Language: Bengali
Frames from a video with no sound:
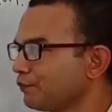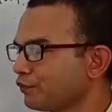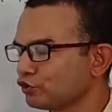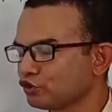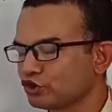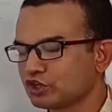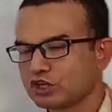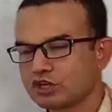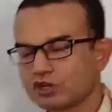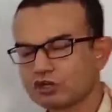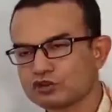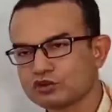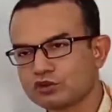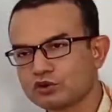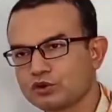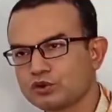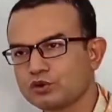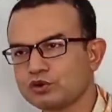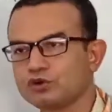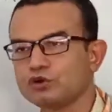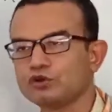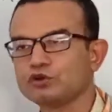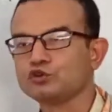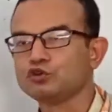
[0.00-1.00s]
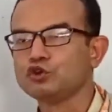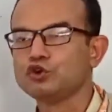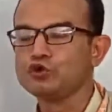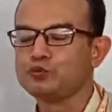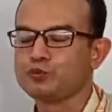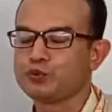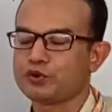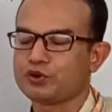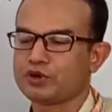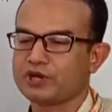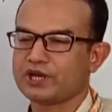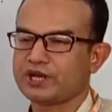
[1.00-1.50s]
প্রধানত দুই
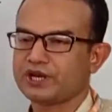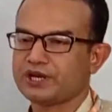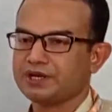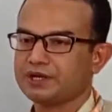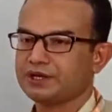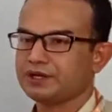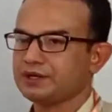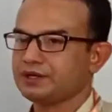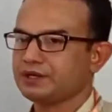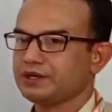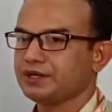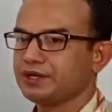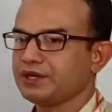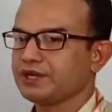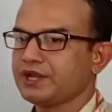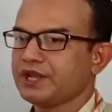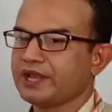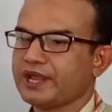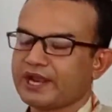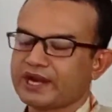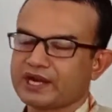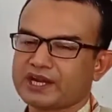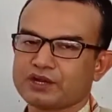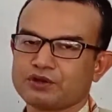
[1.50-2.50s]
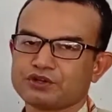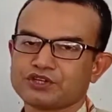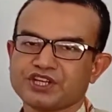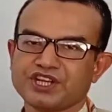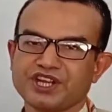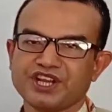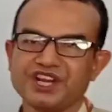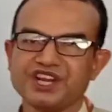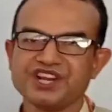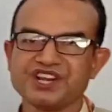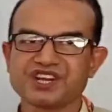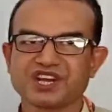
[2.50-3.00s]
প্রকার একটা হচ্ছে
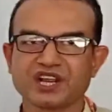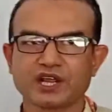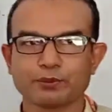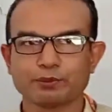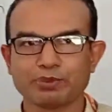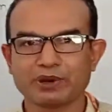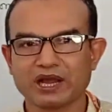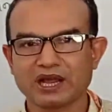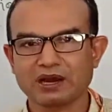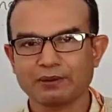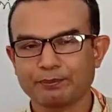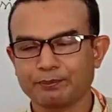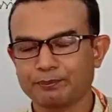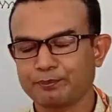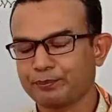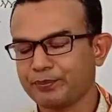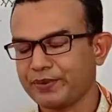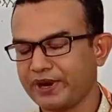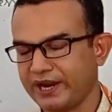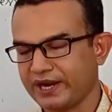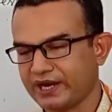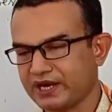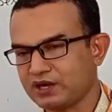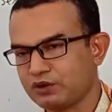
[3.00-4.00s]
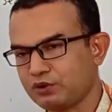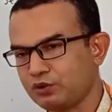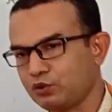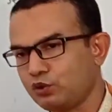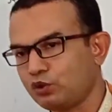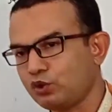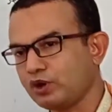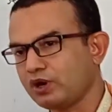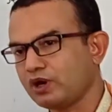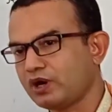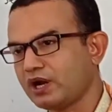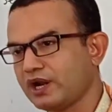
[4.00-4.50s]
ইনটেক ভাল্ব একটা
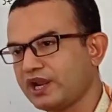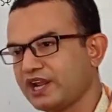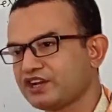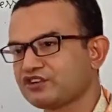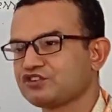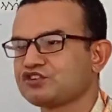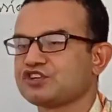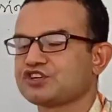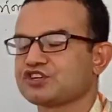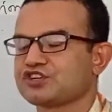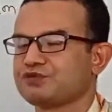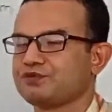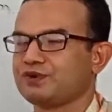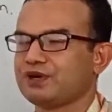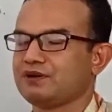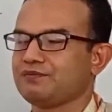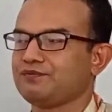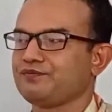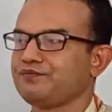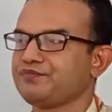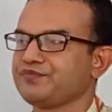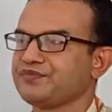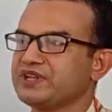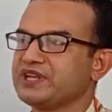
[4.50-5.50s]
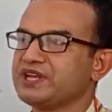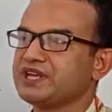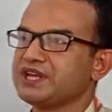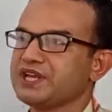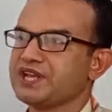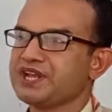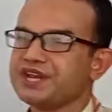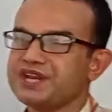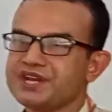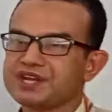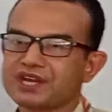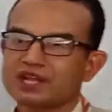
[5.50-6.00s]
এক্সজস্ট ভাল্ব
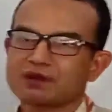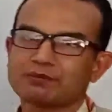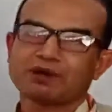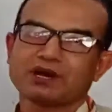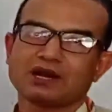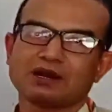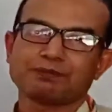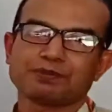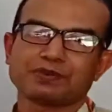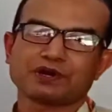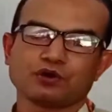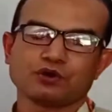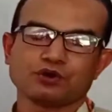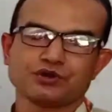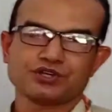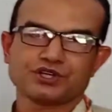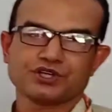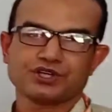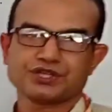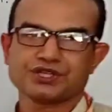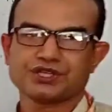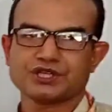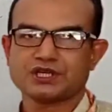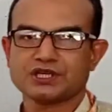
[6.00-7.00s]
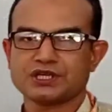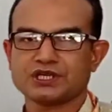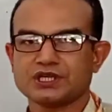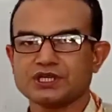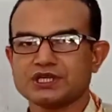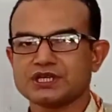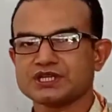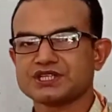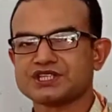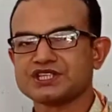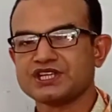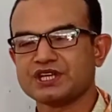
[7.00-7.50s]
ইনটেক ভাল্বটা হচ্ছে যে
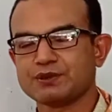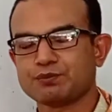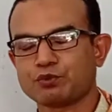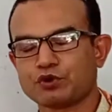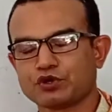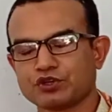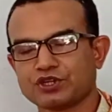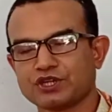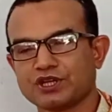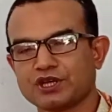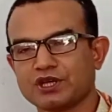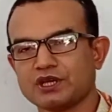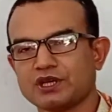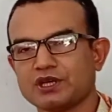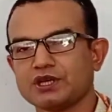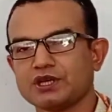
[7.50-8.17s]
যে পথে